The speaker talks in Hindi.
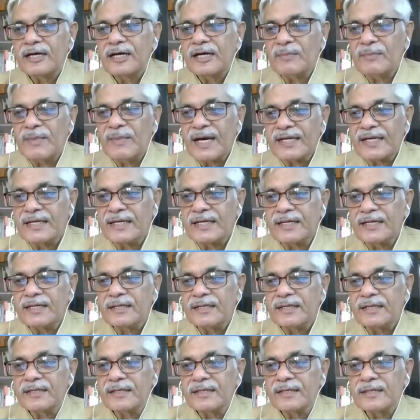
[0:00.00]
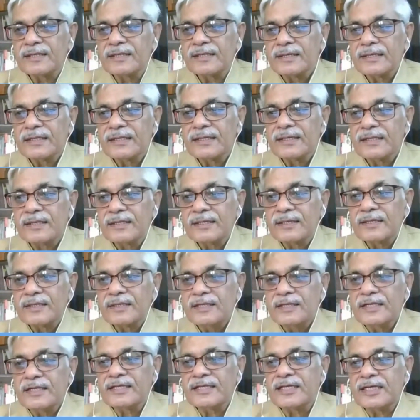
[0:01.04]
हमारी
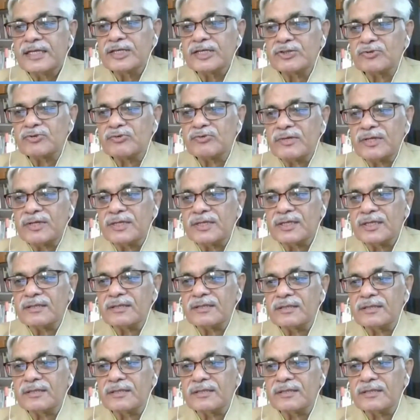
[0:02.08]
इक्कीसवीं